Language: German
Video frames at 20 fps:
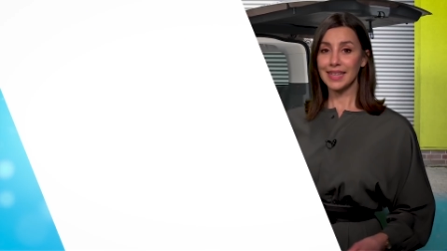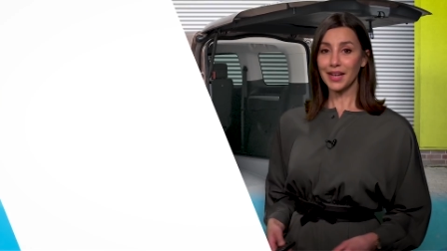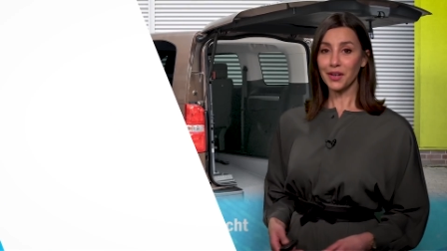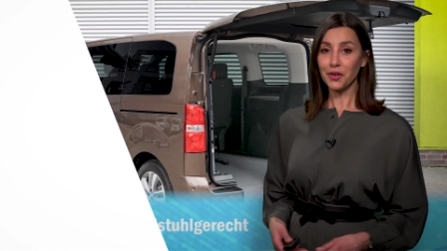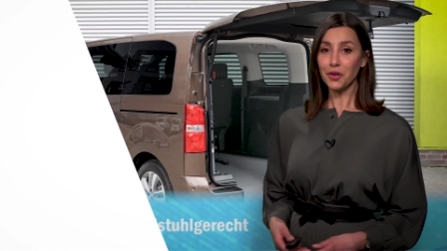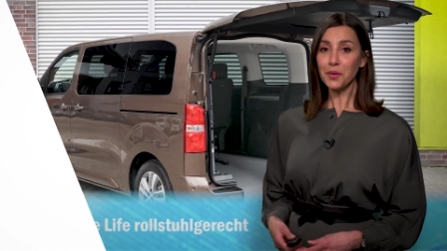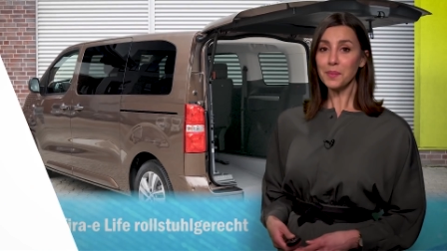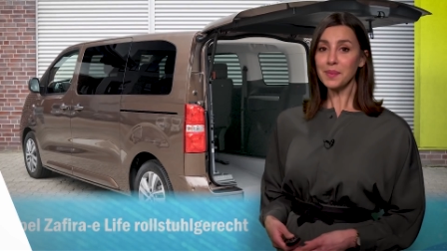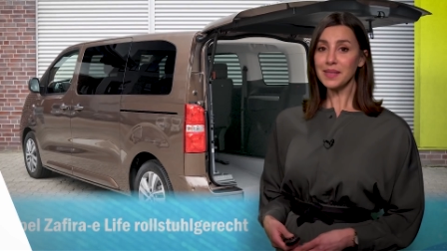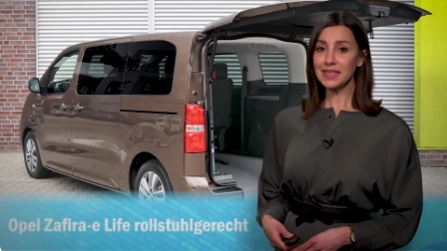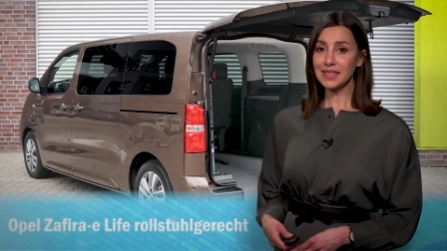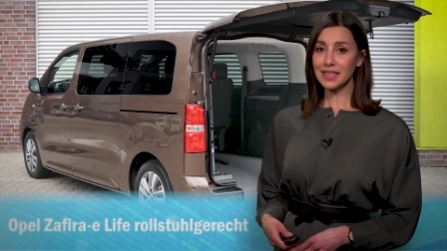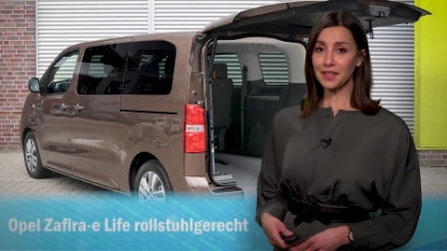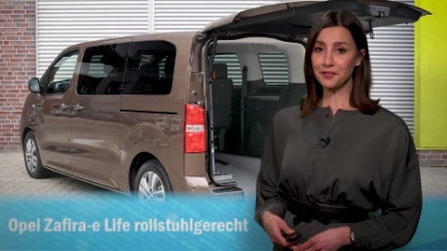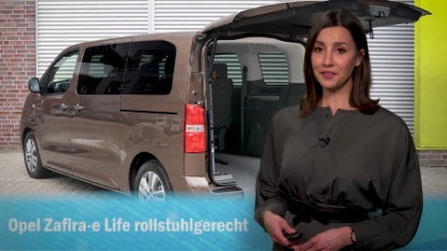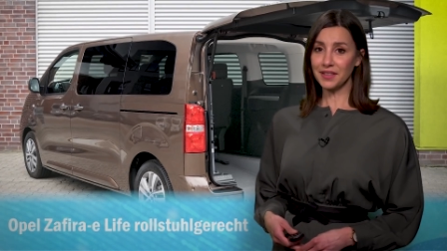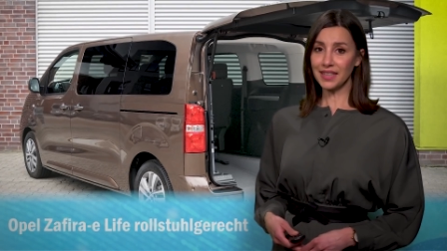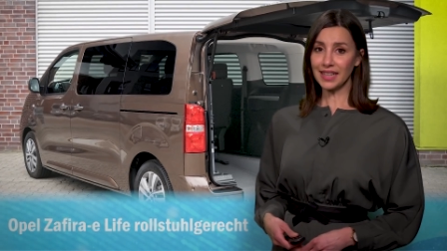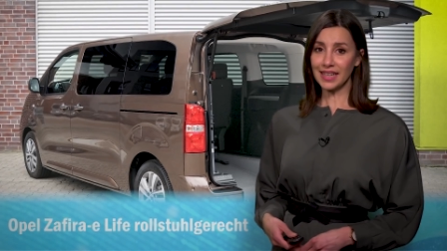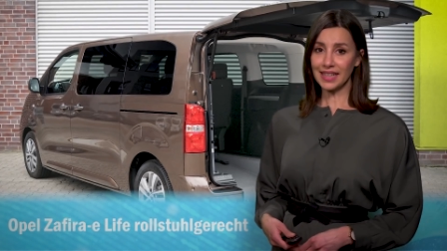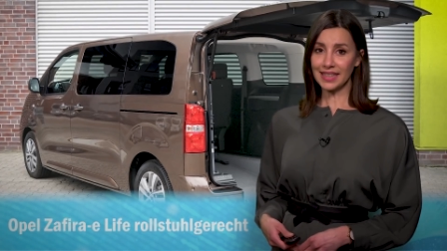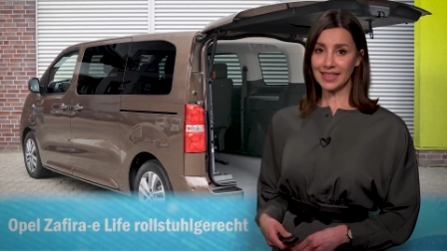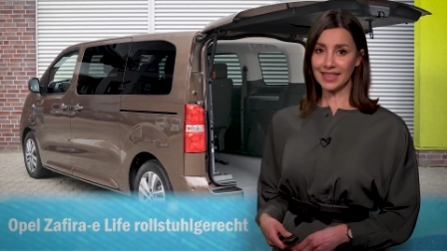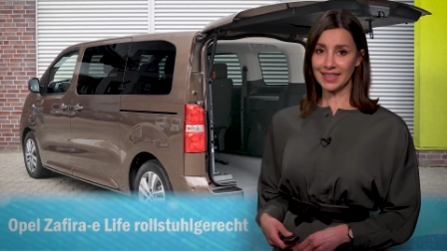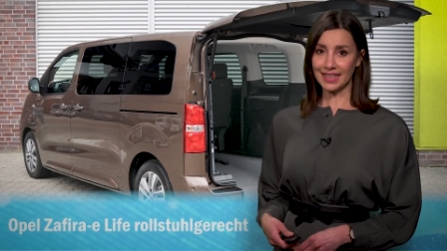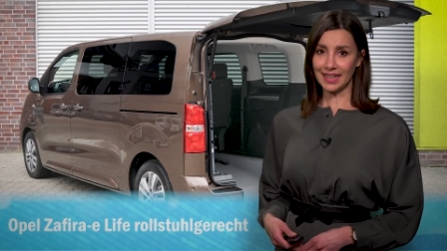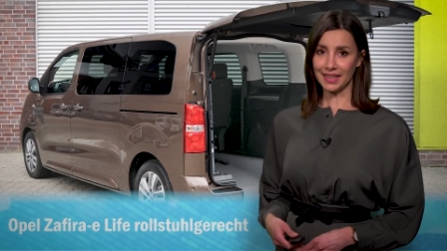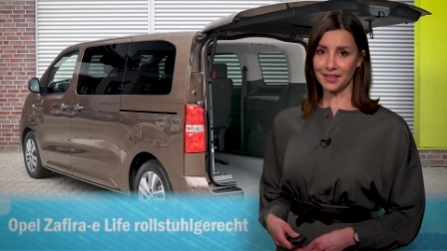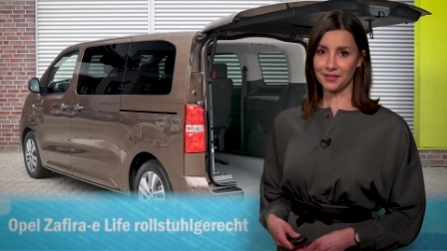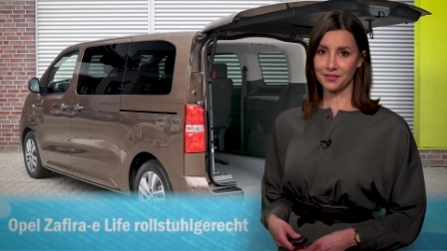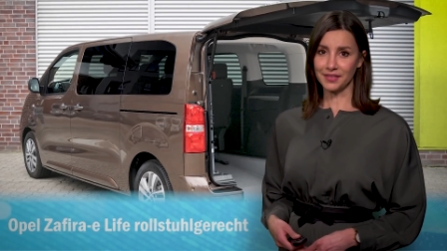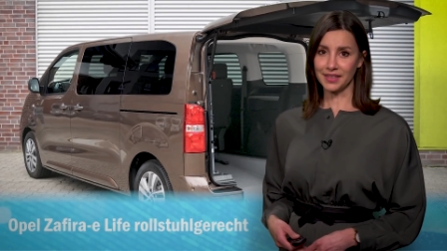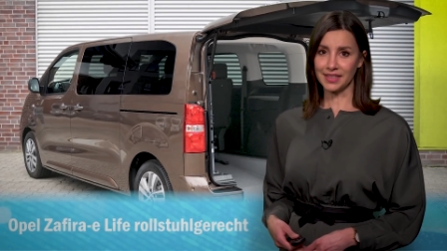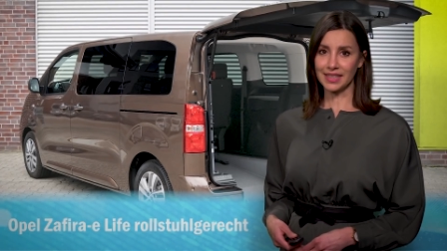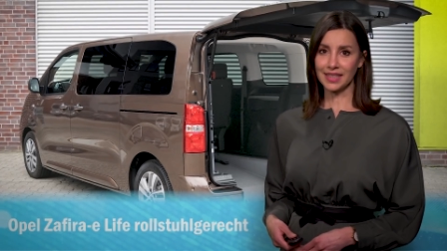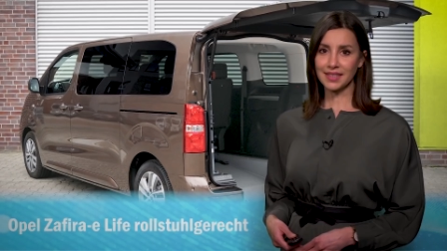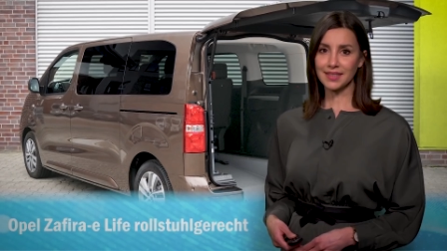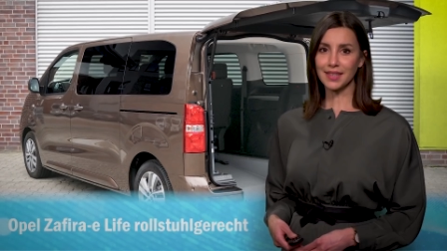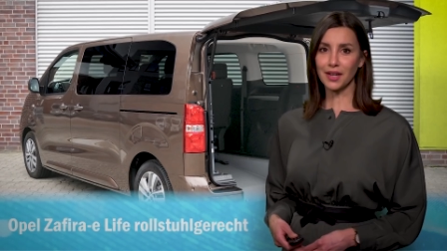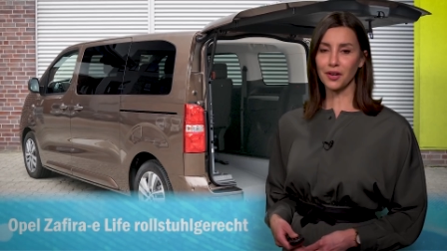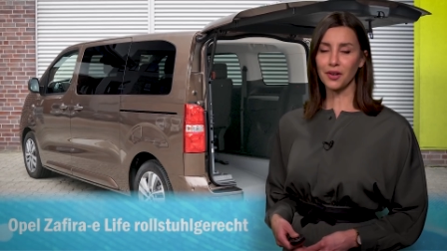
Der Opel Zafira E-Life wird jetzt